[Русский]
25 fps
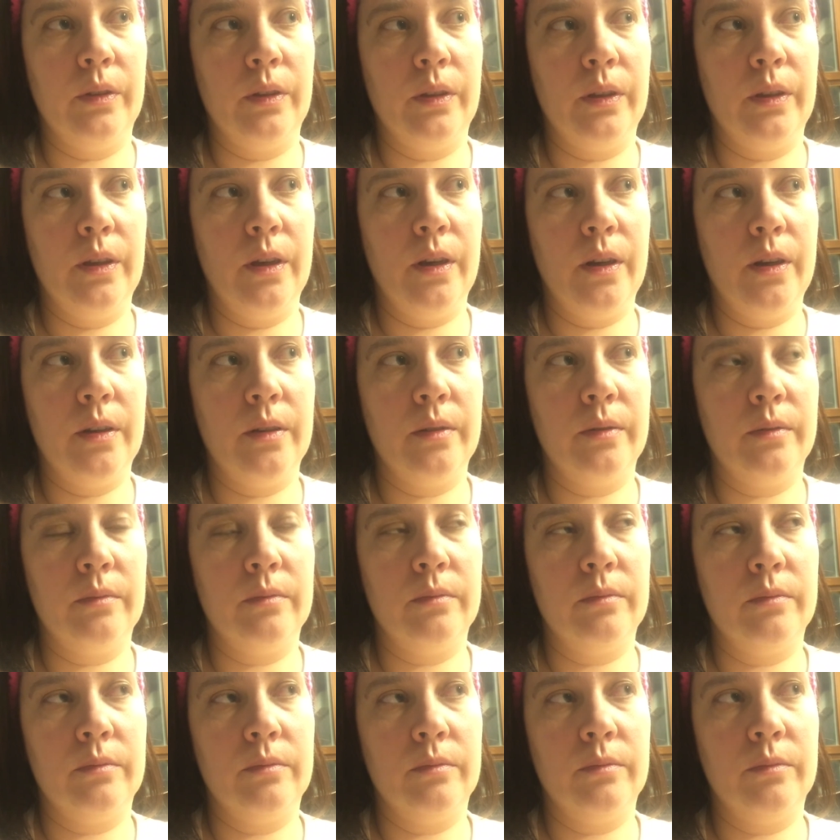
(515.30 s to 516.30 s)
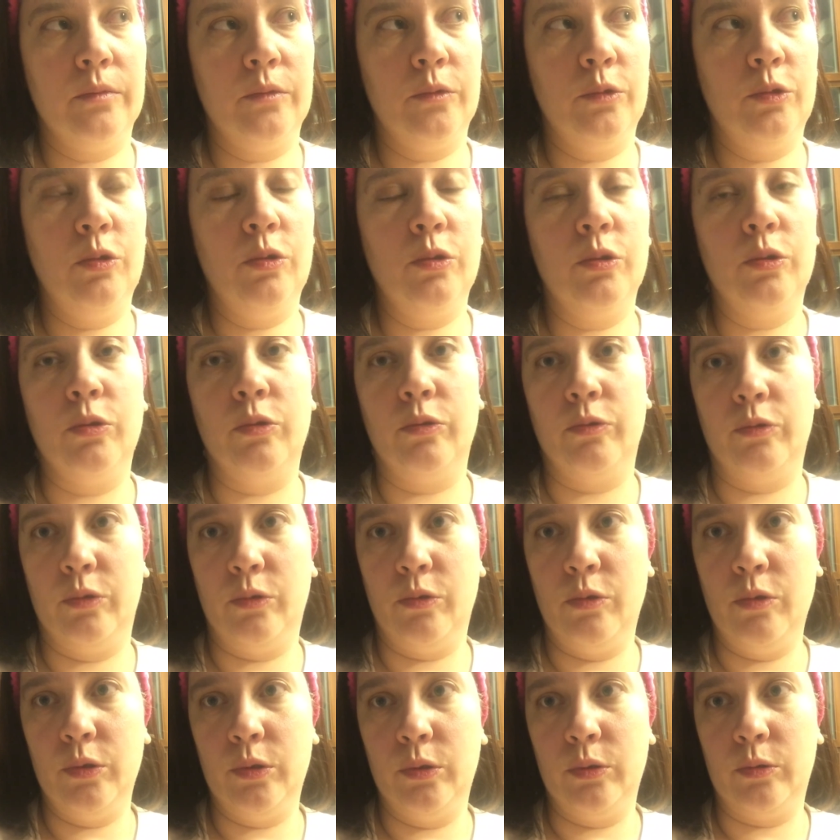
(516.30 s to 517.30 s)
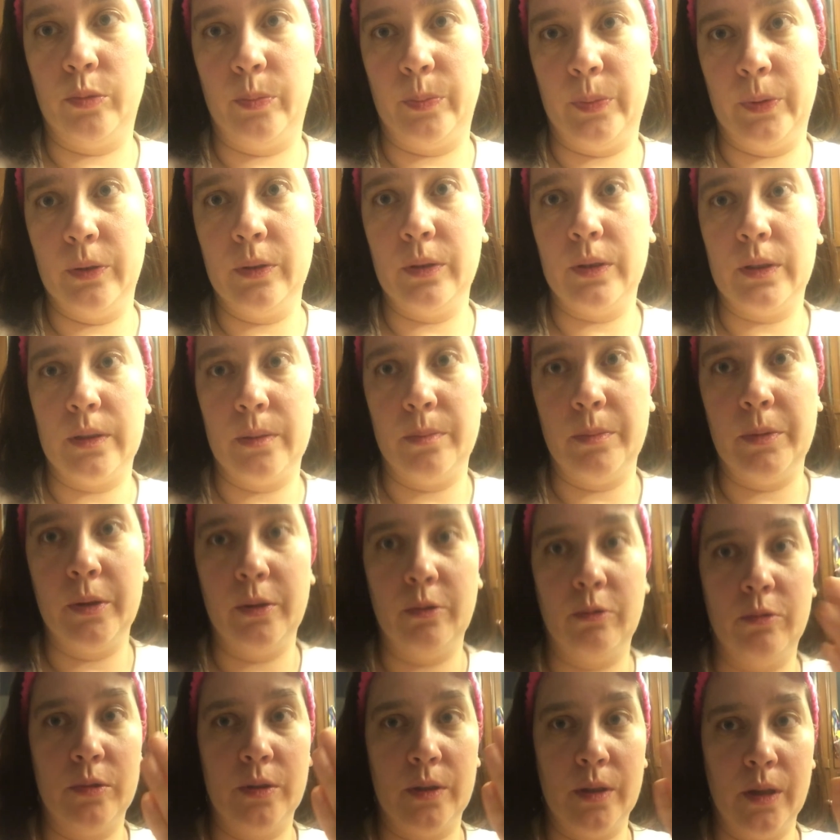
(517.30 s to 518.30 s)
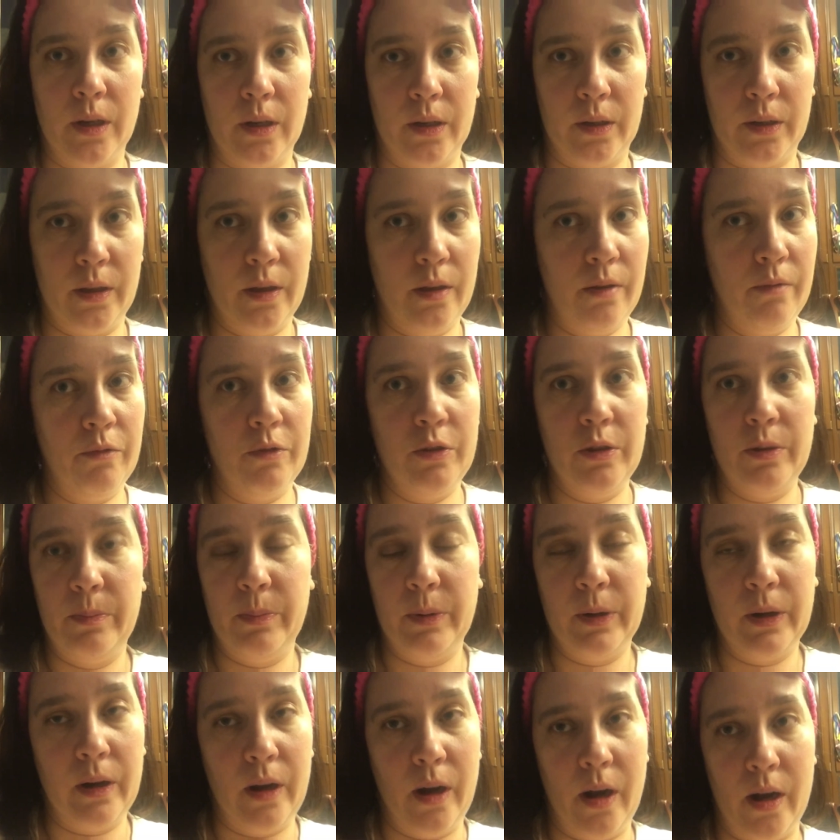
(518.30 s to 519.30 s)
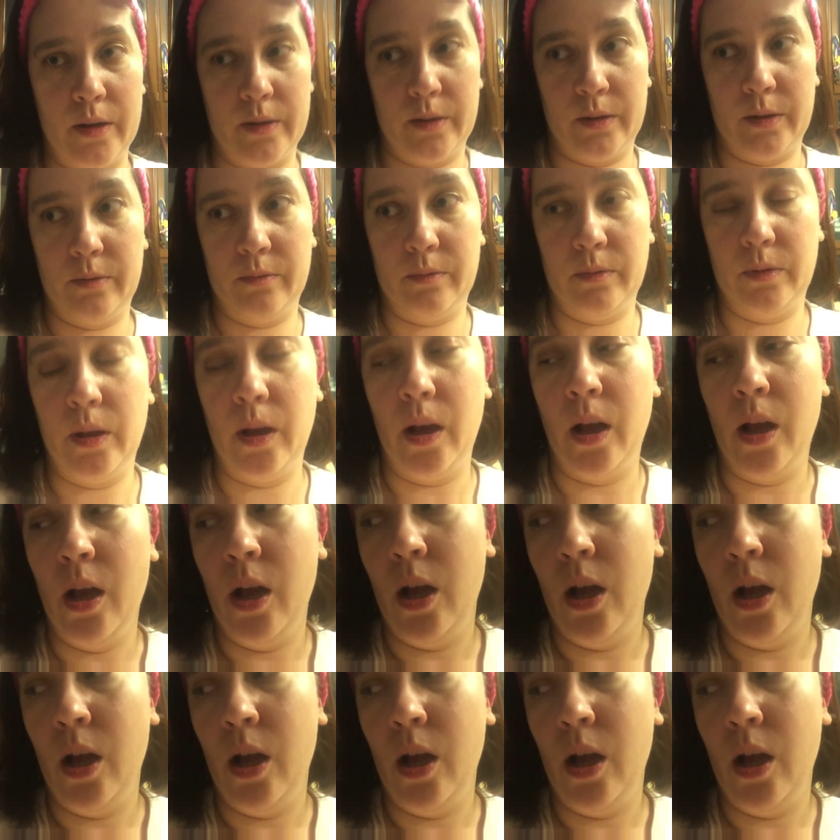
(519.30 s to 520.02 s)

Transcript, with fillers: Я до Нового года купила себе рюкзак. Я его не показывала.